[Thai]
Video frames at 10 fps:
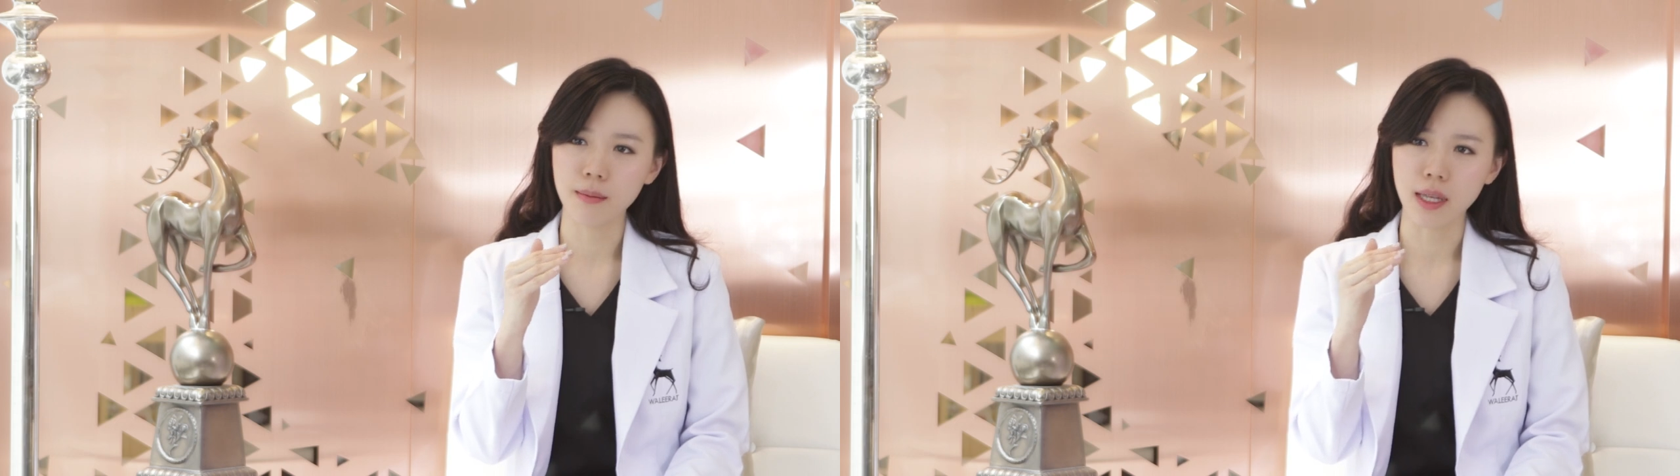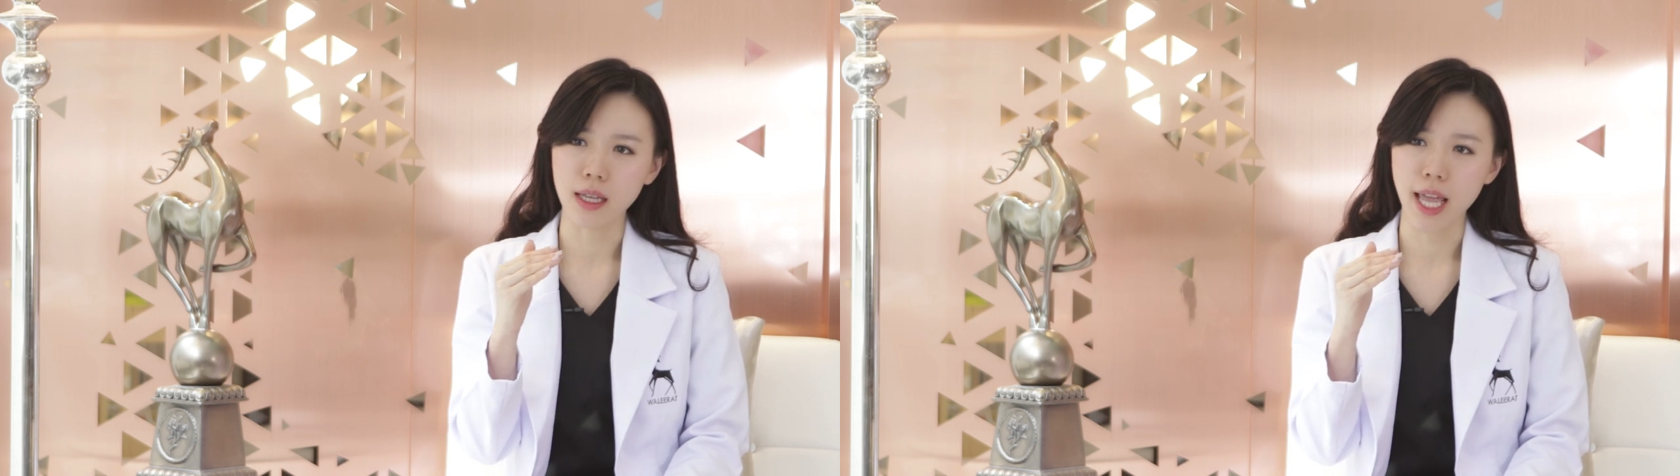ม
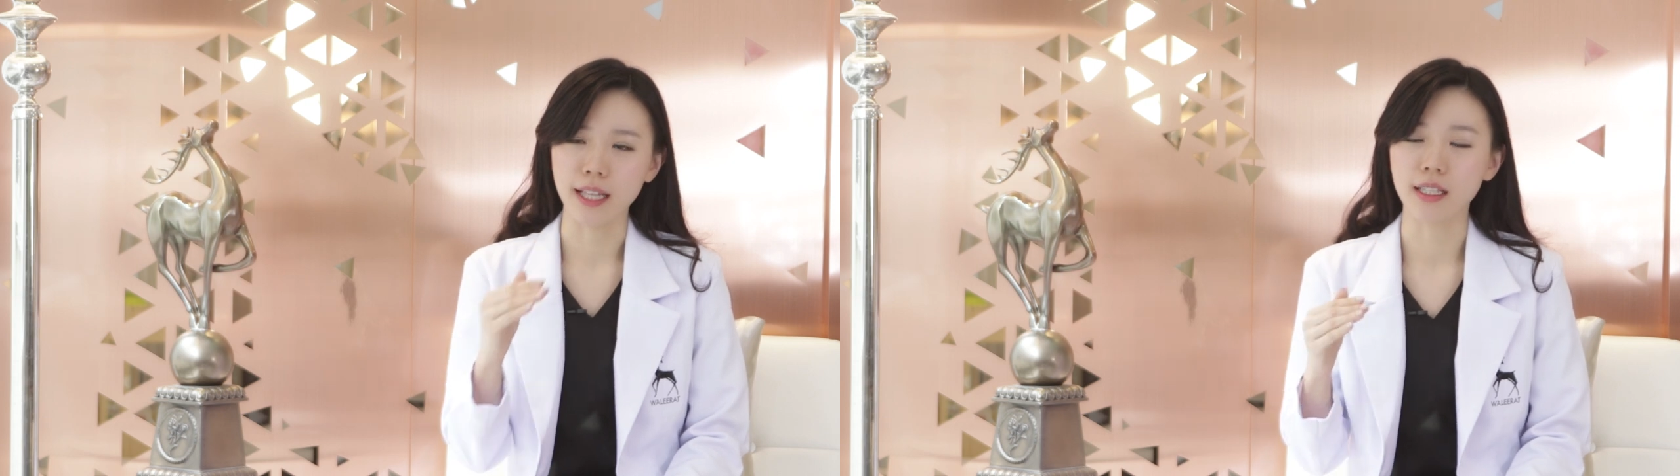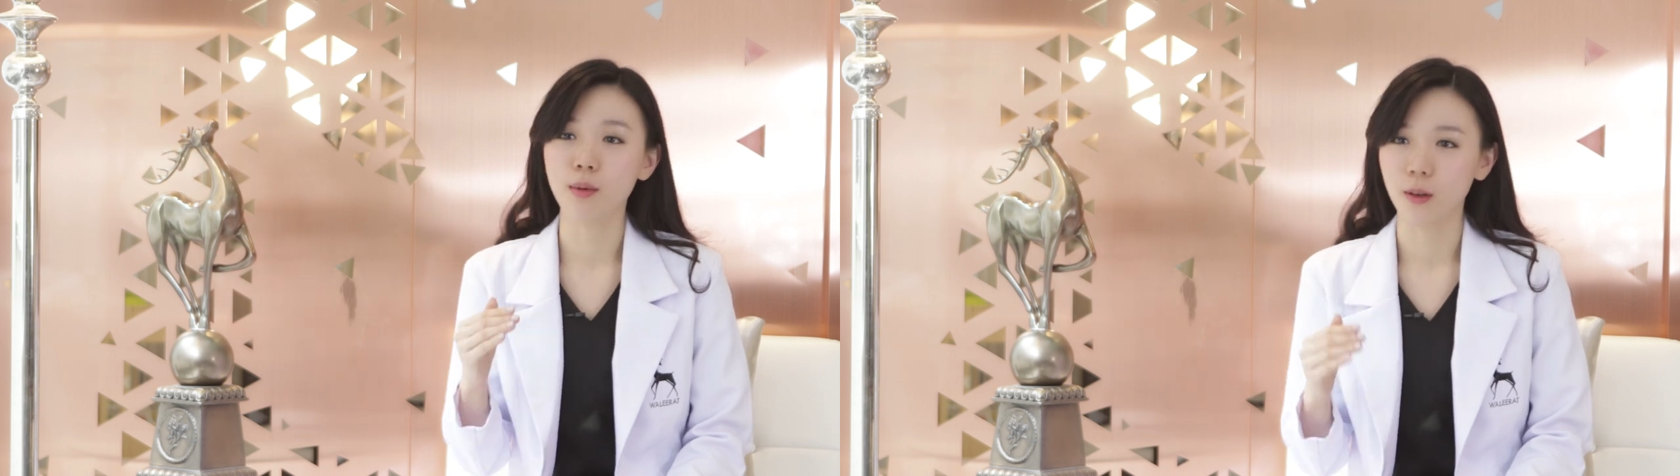มี
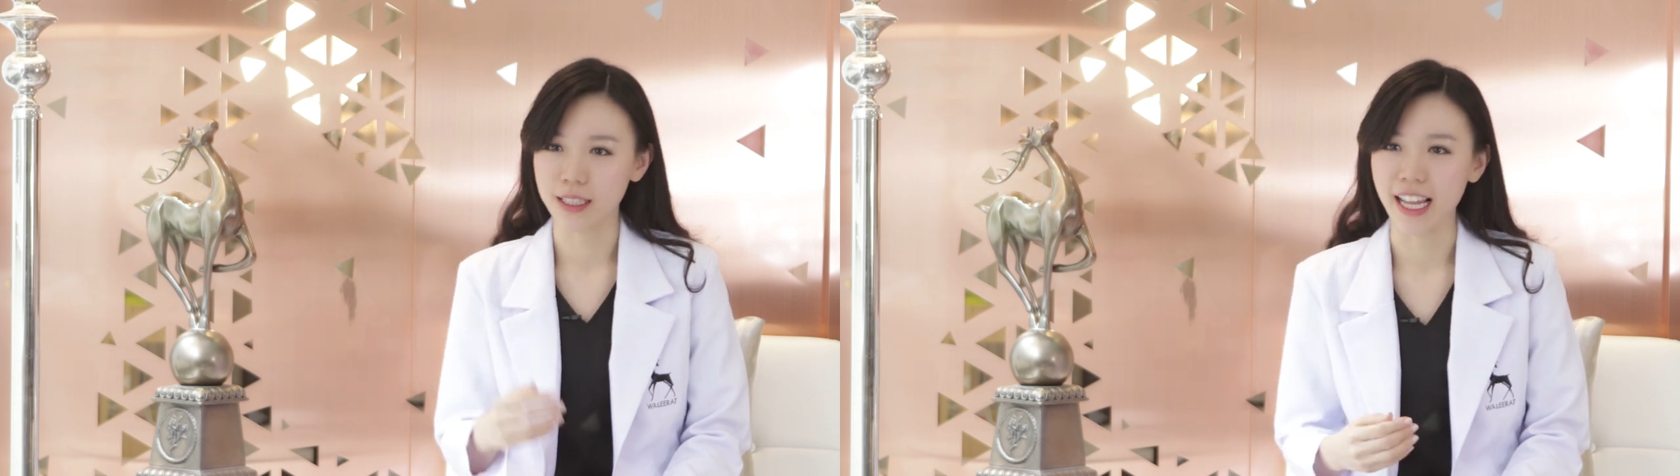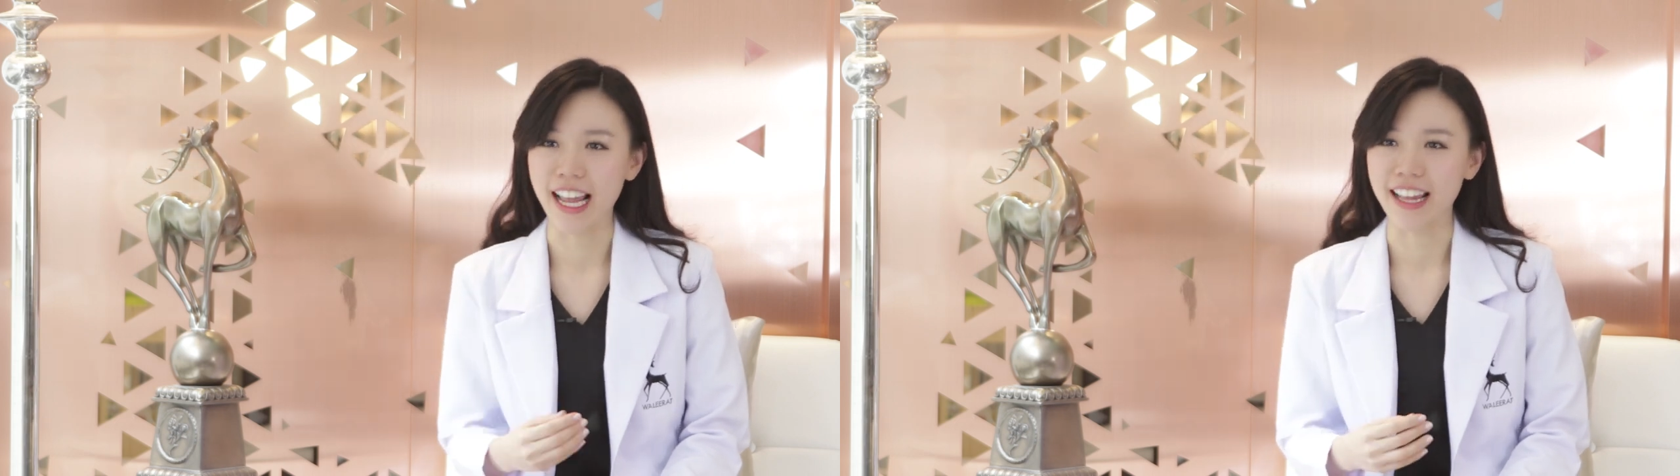aging
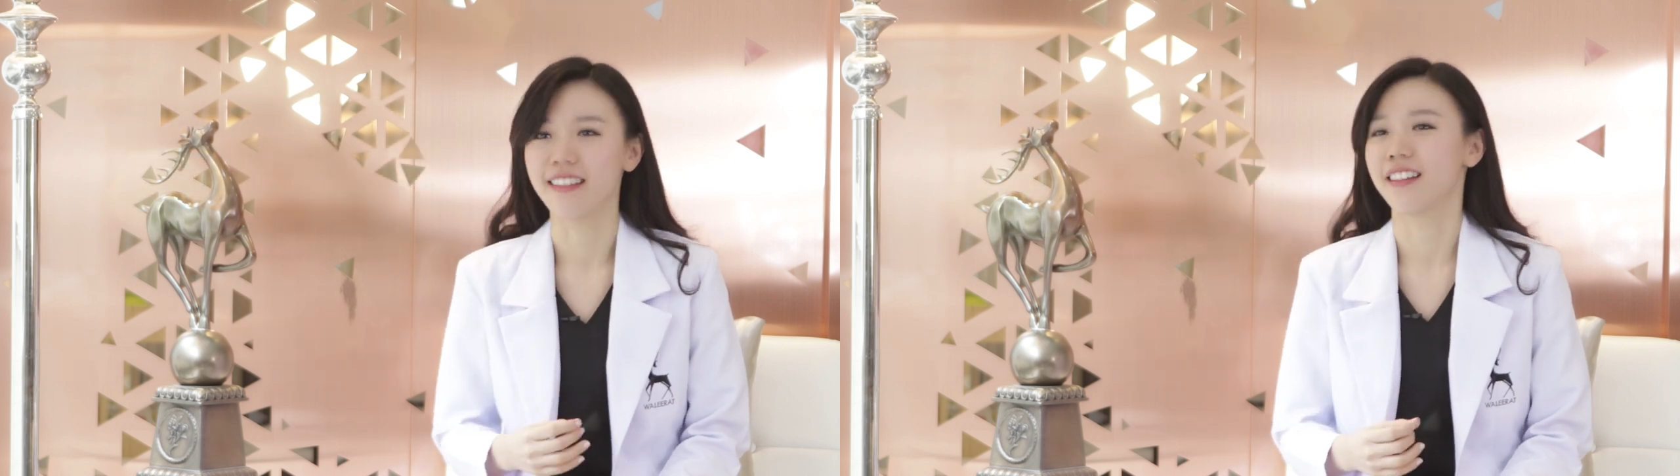process